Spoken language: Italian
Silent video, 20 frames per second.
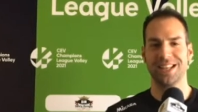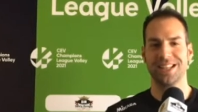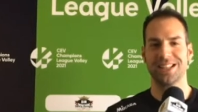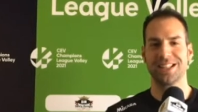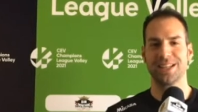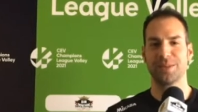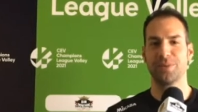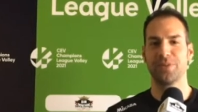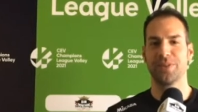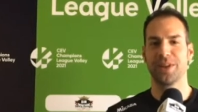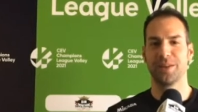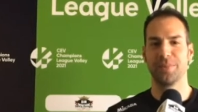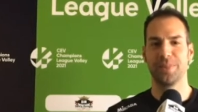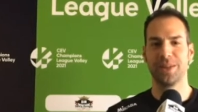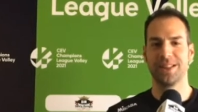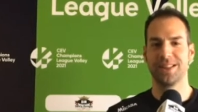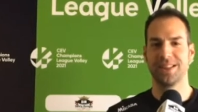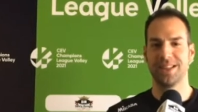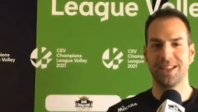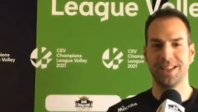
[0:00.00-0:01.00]
siamo
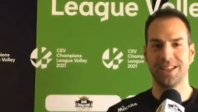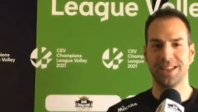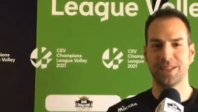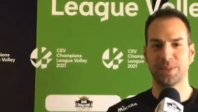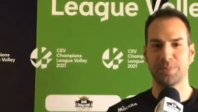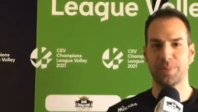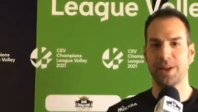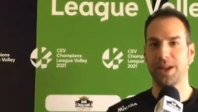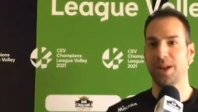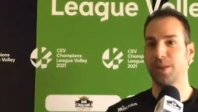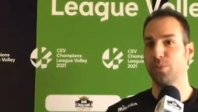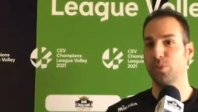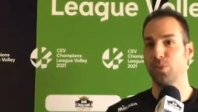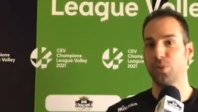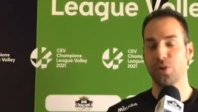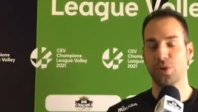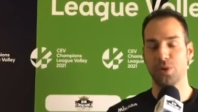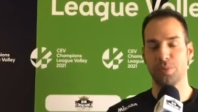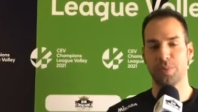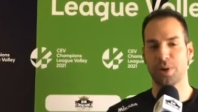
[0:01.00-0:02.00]
veramente spalle al
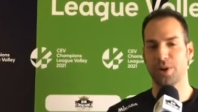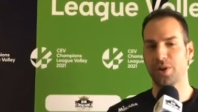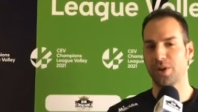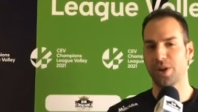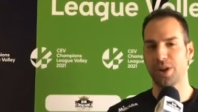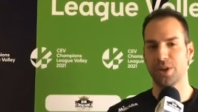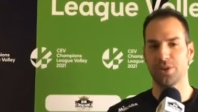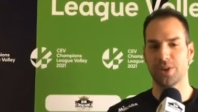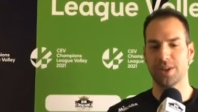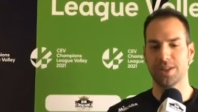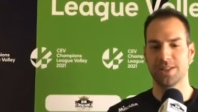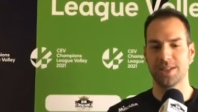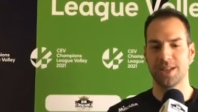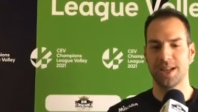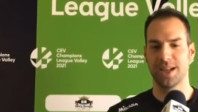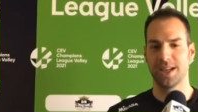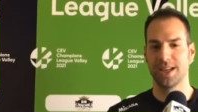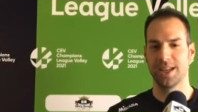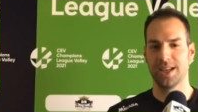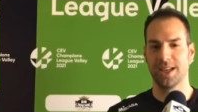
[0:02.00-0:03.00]
muro, però credo che
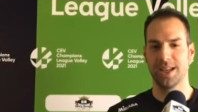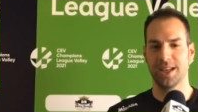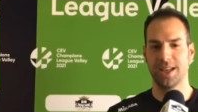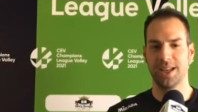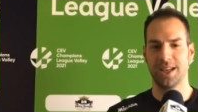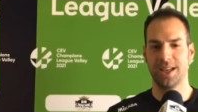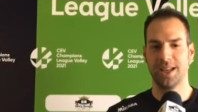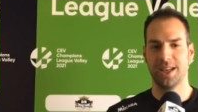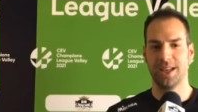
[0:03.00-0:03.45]
sia anche